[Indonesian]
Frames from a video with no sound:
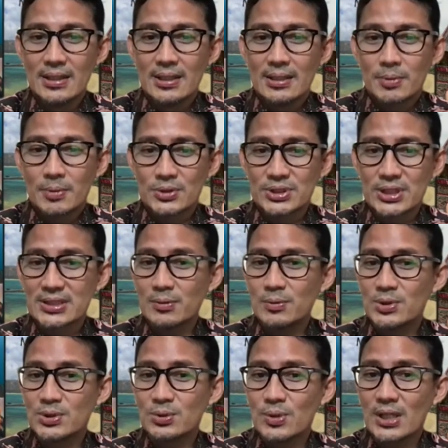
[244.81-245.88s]
Prosesi
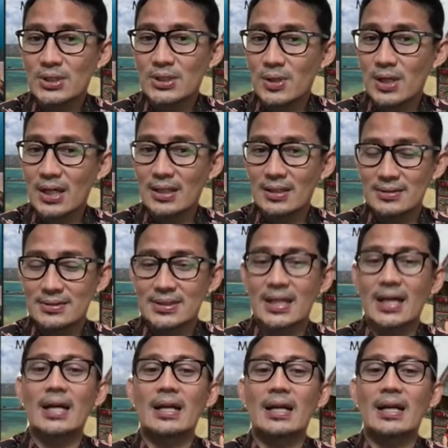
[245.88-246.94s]
wisuda juga
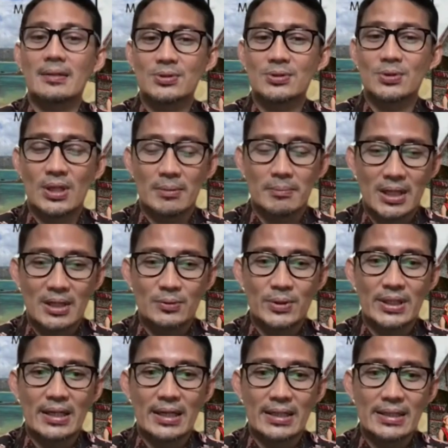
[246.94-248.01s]
sekarang sudah melalui
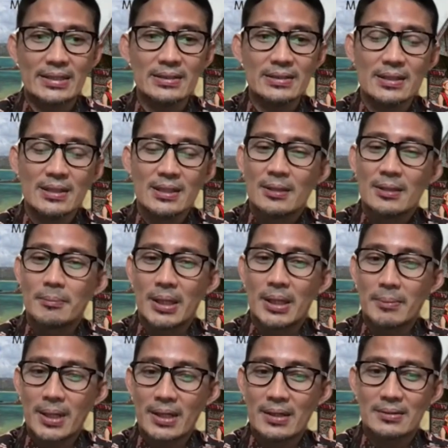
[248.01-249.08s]
daring,
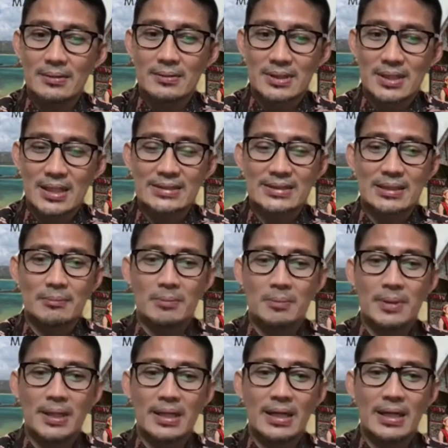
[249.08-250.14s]
memang terasa
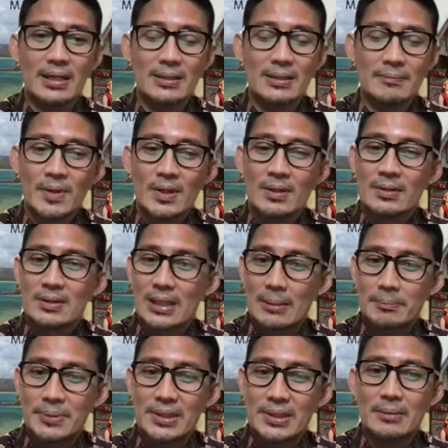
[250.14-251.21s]
berbeda,
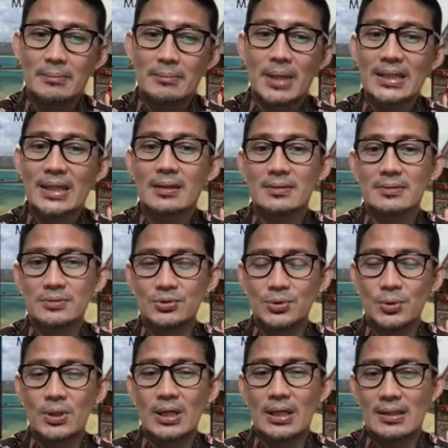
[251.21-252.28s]
tapi banyak
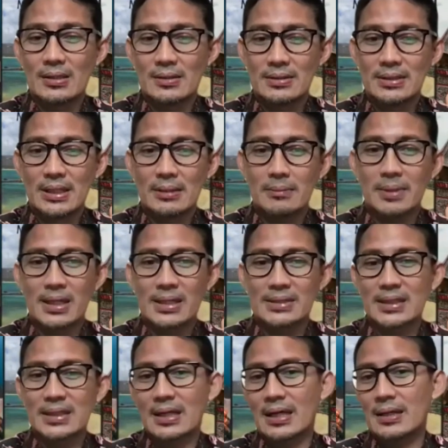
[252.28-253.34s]
juga yang
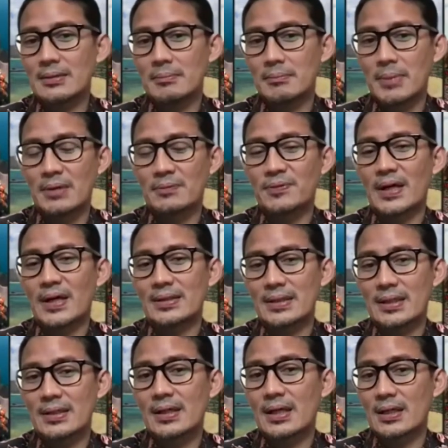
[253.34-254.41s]
merasakan
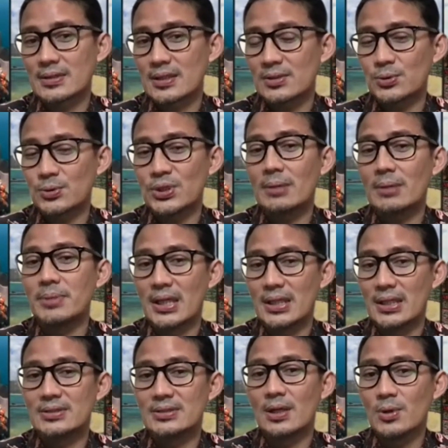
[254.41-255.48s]
manfaatnya karena tentunya biaya
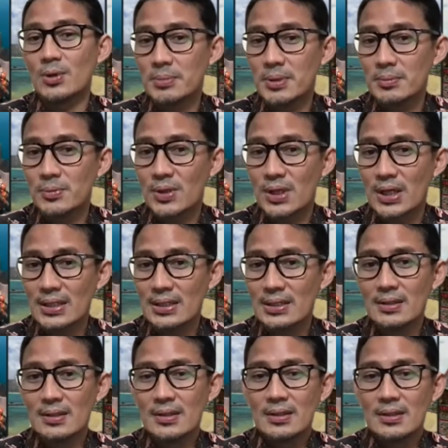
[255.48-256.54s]
jauh lebih murah,
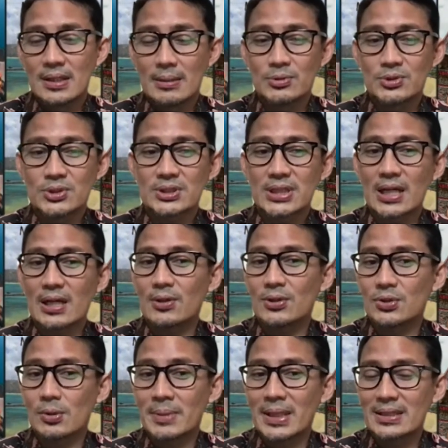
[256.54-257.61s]
namun secara
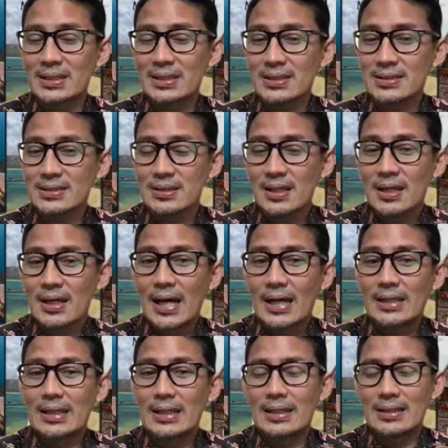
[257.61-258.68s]
otomatis
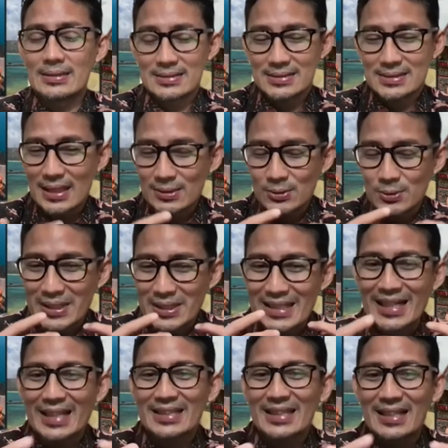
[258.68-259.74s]
ada satu
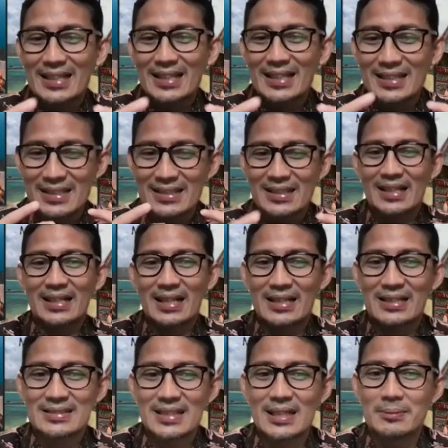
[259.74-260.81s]
kedekatan kita karena
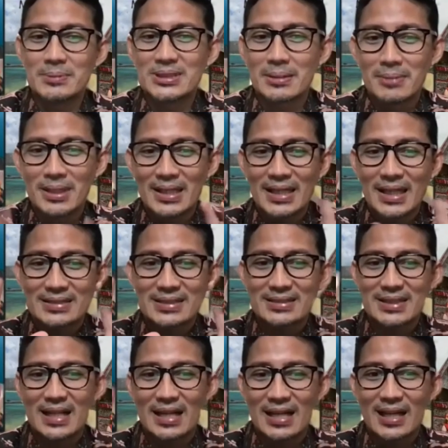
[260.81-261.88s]
saya bisa melihat
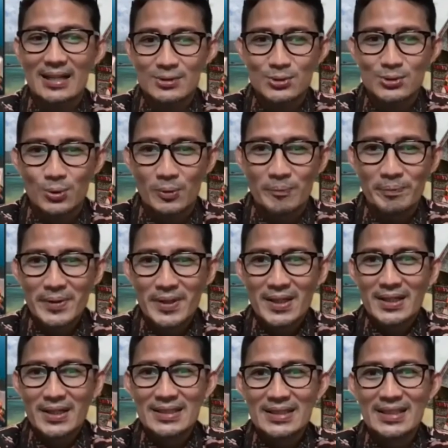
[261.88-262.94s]
secara langsung
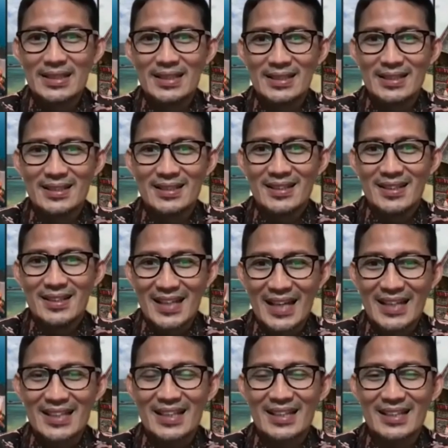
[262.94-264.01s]
di
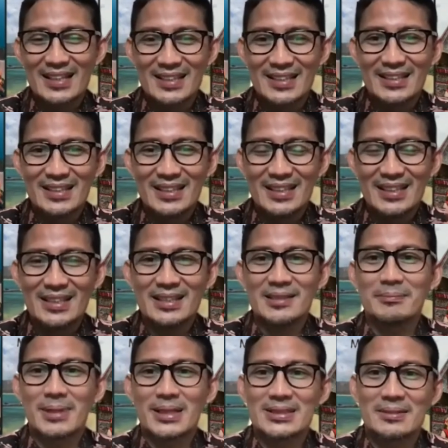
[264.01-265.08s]
layar ini
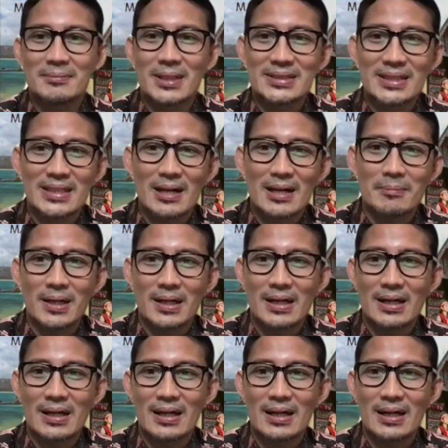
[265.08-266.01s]
masing-masing apakah